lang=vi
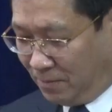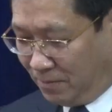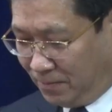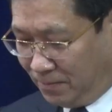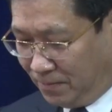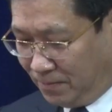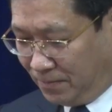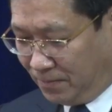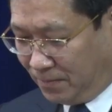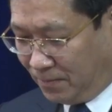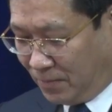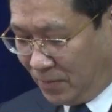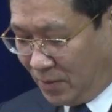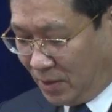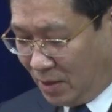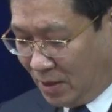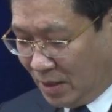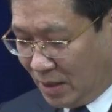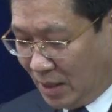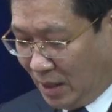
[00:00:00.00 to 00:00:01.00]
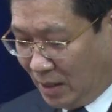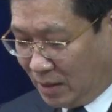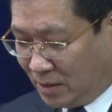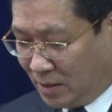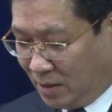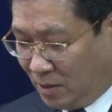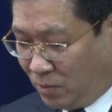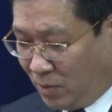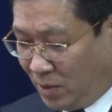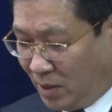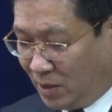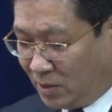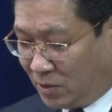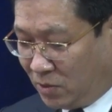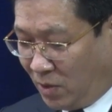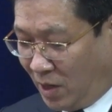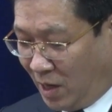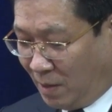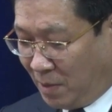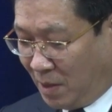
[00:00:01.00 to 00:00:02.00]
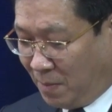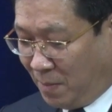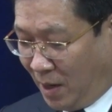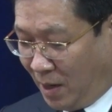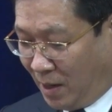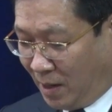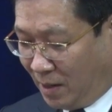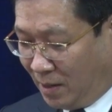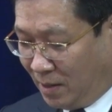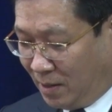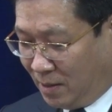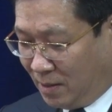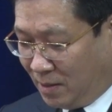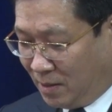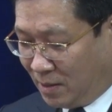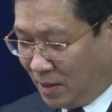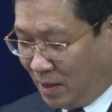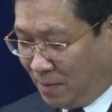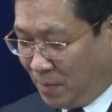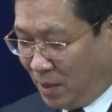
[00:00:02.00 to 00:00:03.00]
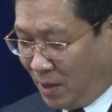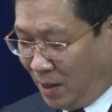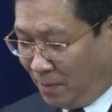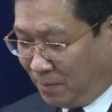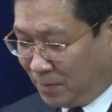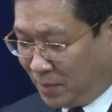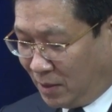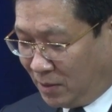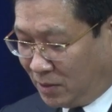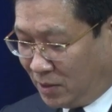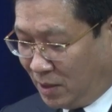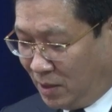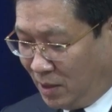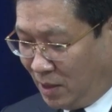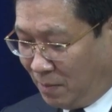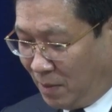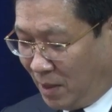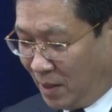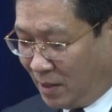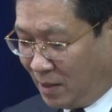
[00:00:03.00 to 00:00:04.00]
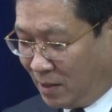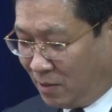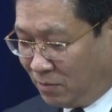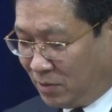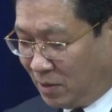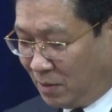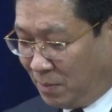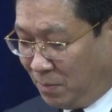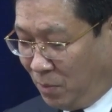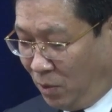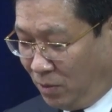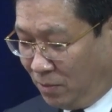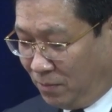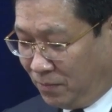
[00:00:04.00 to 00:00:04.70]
ông Lưu Trần Sơn, Phó Tránh Văn phòng Ủy ban Nhân dân tỉnh, giữ chức vụ trưởng ban